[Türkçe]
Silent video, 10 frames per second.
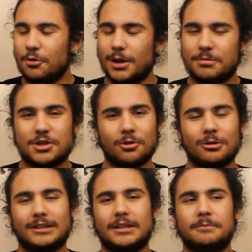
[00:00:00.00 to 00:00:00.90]
Böyle bir şey
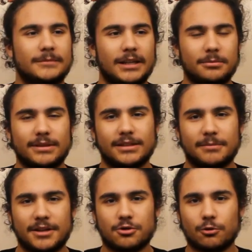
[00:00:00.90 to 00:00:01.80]
olur dedim. Değil mi?
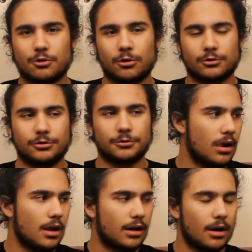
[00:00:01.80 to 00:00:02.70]
Bence güzel olur.
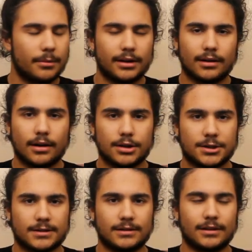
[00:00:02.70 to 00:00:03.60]
Kamera
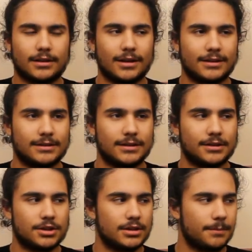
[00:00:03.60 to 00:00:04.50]
karşısında
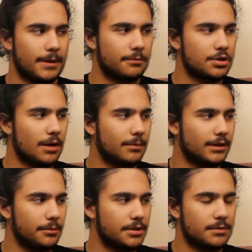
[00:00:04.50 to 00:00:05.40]
kardeşleri dışında pek bir şey
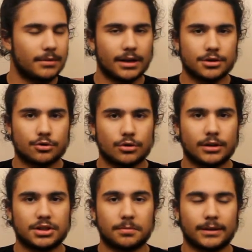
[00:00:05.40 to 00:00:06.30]
yapmadığım için birazcık şu
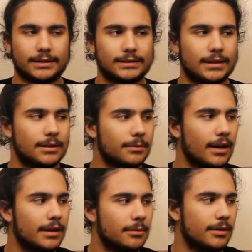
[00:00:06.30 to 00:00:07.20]
an çıplak hissettim
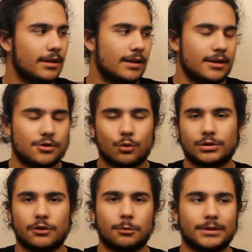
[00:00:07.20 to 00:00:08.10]
kendimi.
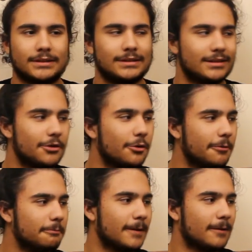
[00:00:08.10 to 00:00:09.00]
Çok savunmasız
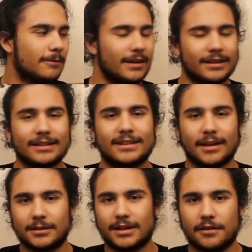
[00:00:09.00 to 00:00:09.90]
hissediyorum. Ve
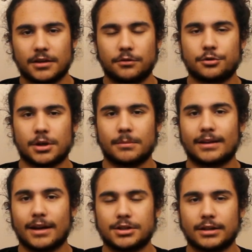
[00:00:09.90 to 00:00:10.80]
kendi kendine video
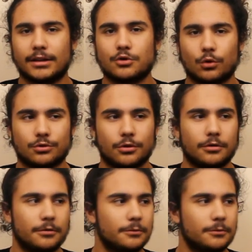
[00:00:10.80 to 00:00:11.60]
çekmek gerçekten çok zor.